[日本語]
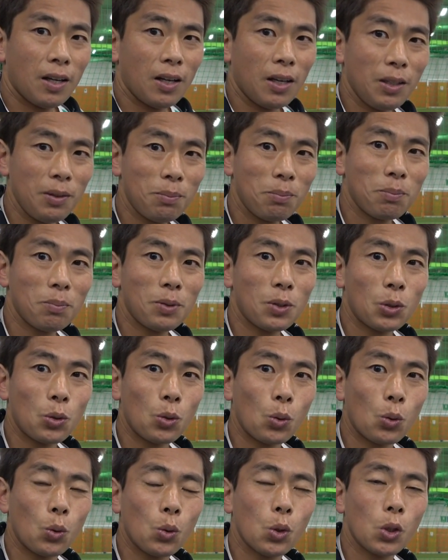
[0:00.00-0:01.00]
はい自己
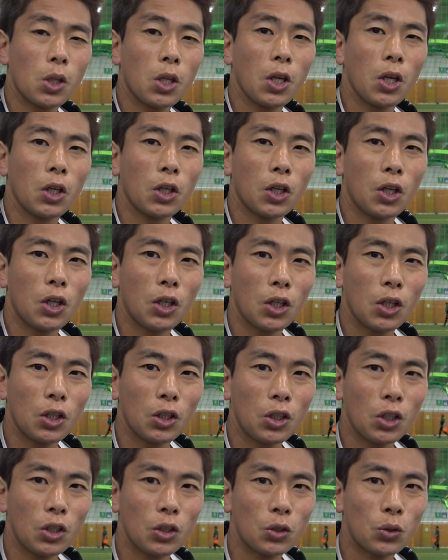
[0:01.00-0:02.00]
肯定感を上げ
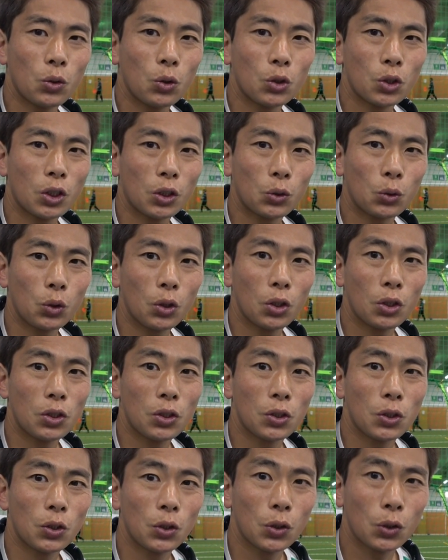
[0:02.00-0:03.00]
るテニス講師加藤で
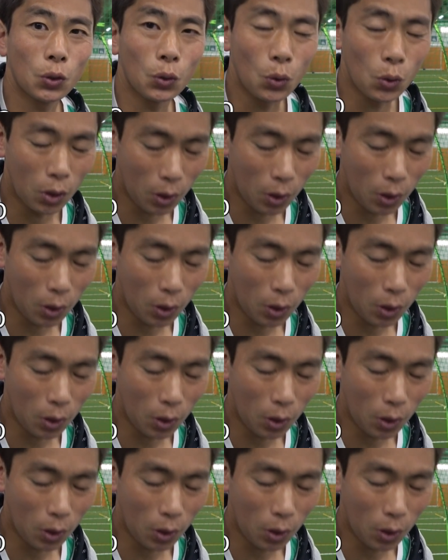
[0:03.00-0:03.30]
す今